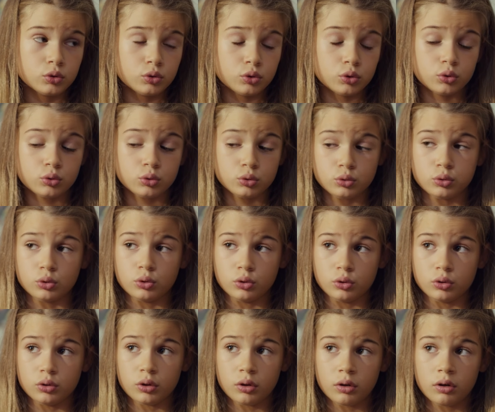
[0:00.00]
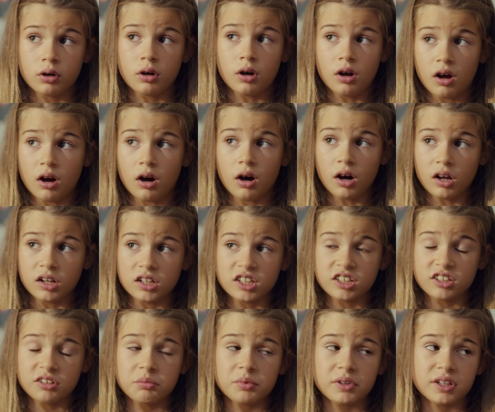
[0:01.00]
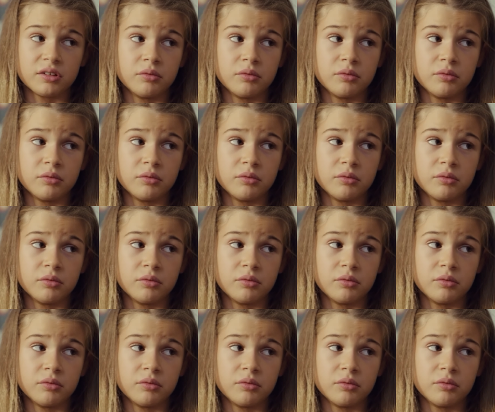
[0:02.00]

ये सुनकर वो बहुत उदास